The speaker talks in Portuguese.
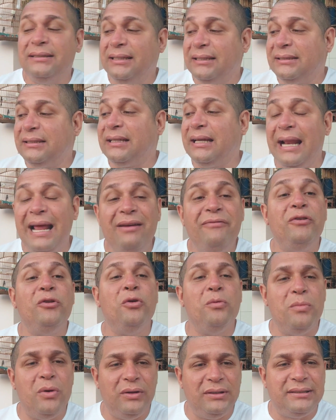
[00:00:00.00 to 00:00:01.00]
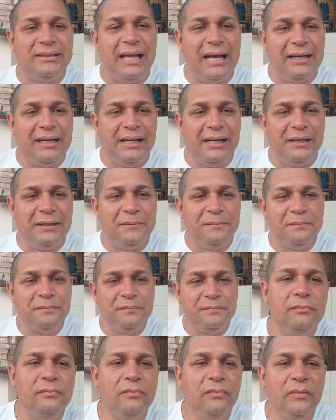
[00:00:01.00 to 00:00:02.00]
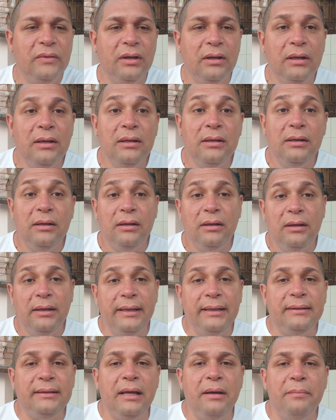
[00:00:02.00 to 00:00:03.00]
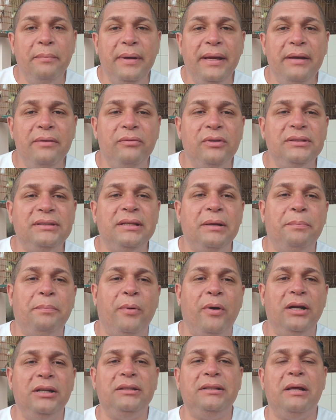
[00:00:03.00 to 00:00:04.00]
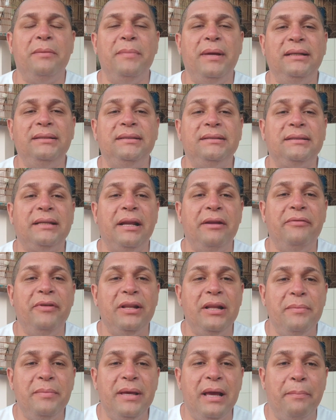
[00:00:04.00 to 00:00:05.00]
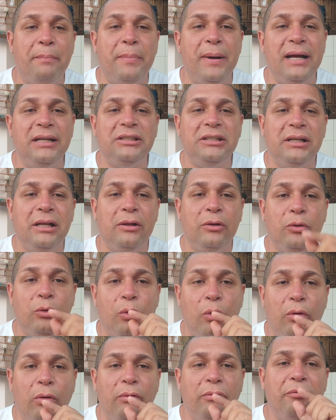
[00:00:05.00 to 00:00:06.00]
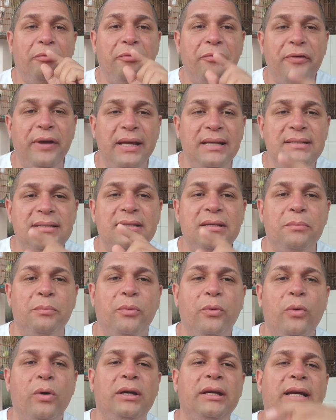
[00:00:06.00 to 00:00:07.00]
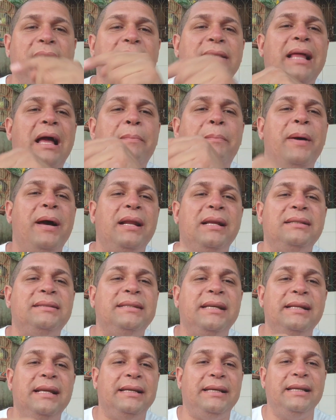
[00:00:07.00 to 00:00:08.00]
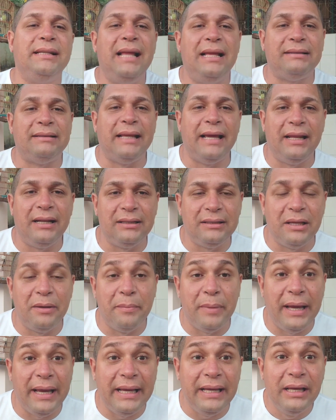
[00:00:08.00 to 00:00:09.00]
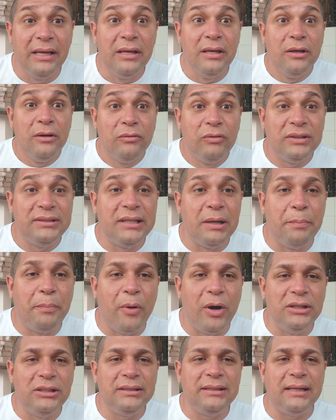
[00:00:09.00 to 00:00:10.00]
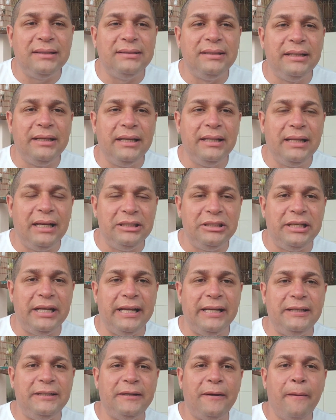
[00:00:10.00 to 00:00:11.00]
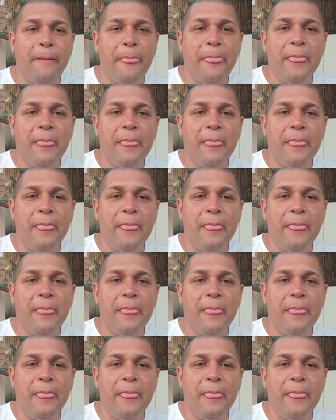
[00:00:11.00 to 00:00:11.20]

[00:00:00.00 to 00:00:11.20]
Se inscreve no meu Instagram. E também você pode também se inscrever na minha página do Facebook, que está aparecendo aqui na tela também. Você pode estar tá seguindo a gente.